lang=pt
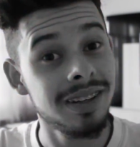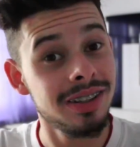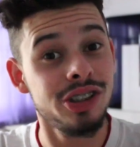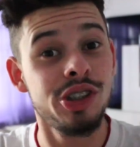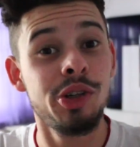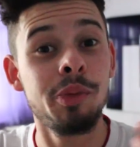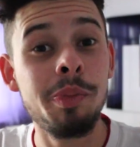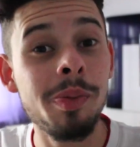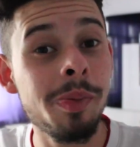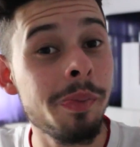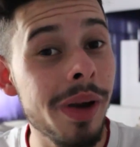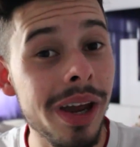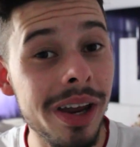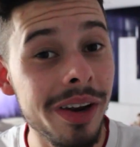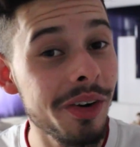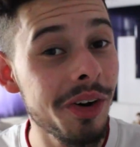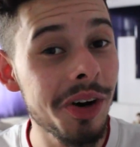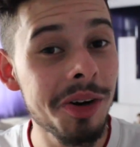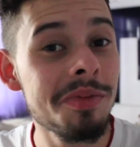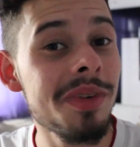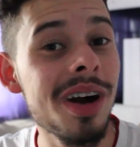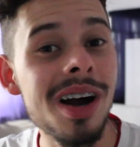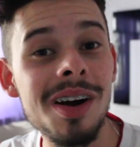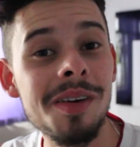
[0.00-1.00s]
Tipo, bem
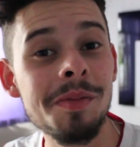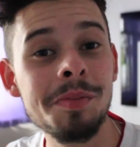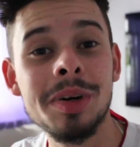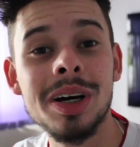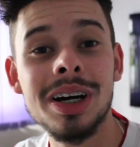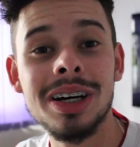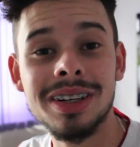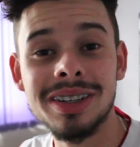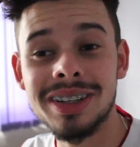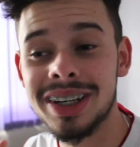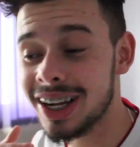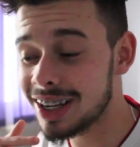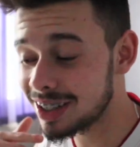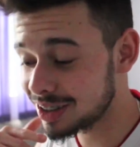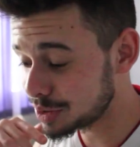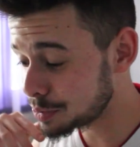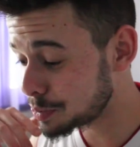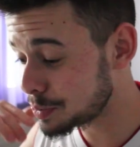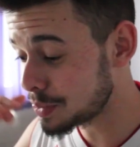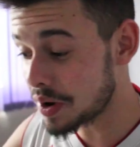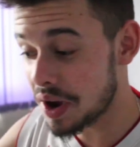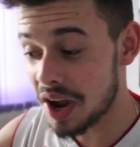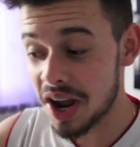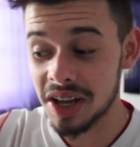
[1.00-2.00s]
normal, mano, né?
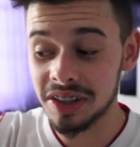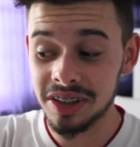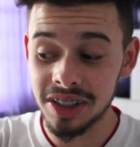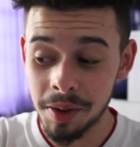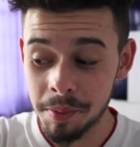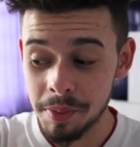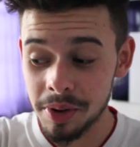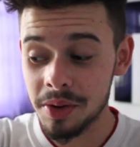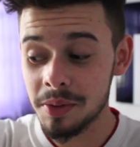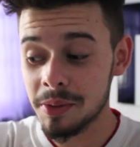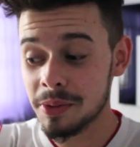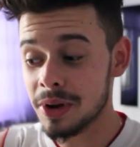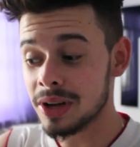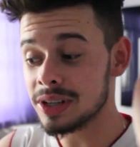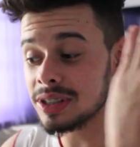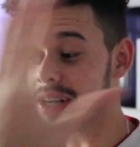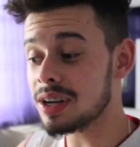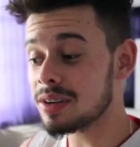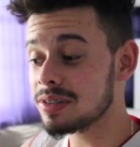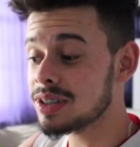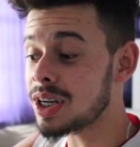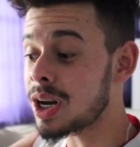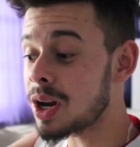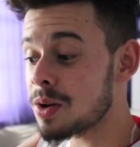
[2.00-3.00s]
Tipo, ah, tá abrindo um
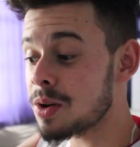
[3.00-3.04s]
saco de